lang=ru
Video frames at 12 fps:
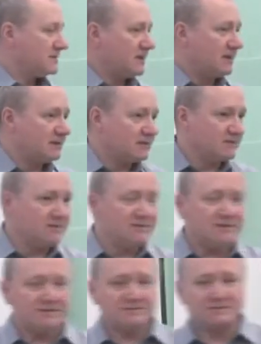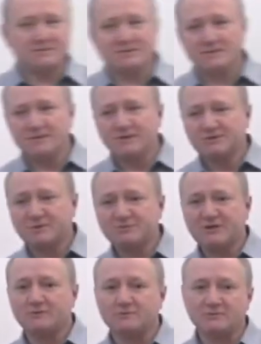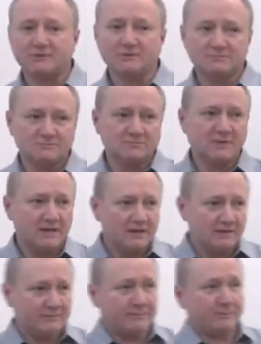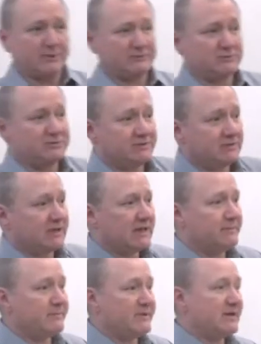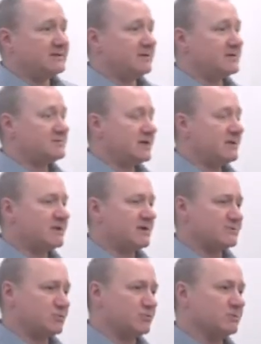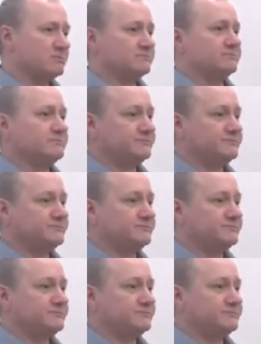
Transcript: да, не есть нечто абсолютное. По сути дела, мы отрицаем разум.